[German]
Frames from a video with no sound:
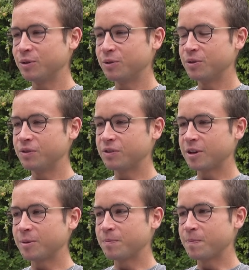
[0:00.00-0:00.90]
Und
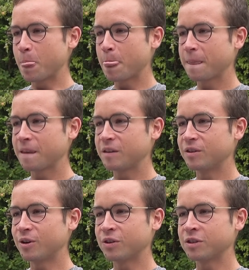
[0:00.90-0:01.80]
ähm,
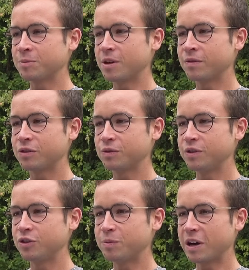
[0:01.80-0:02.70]
genau, das hat mir einfach so
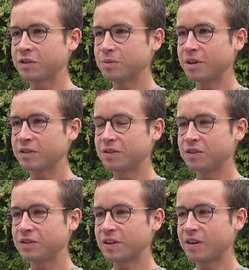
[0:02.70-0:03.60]
viel Spaß gemacht, dass
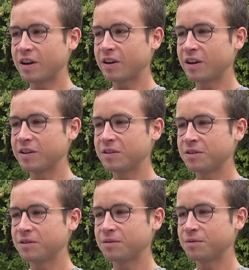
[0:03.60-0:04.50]
ich danach
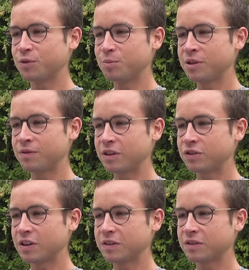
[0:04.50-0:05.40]
eigentlich äh, für mich
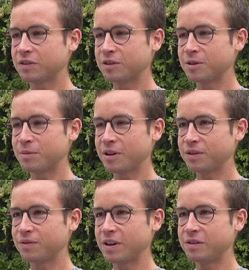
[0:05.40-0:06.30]
feststand, das äh, mache
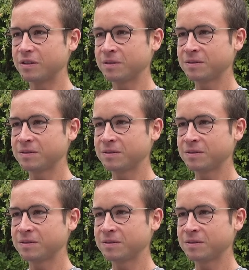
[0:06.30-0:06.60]
ich weiter.